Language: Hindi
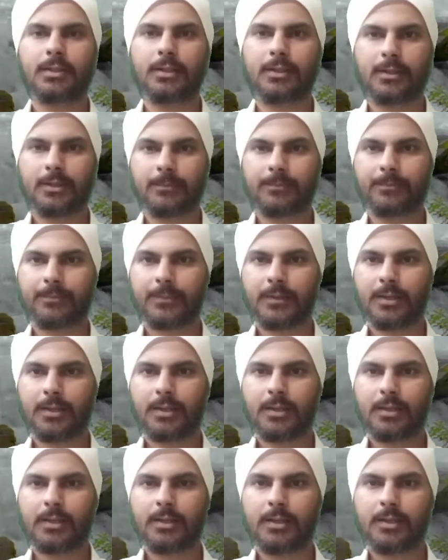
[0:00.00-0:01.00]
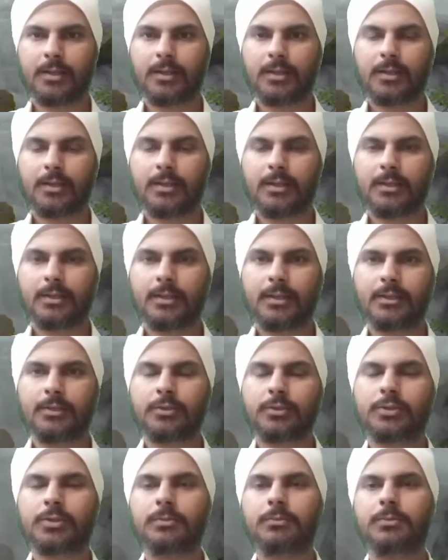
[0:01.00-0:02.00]
क्या है ये
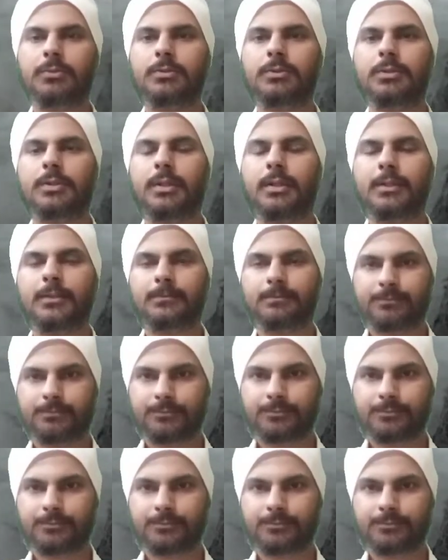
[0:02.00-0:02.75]
जो समुद्र हैं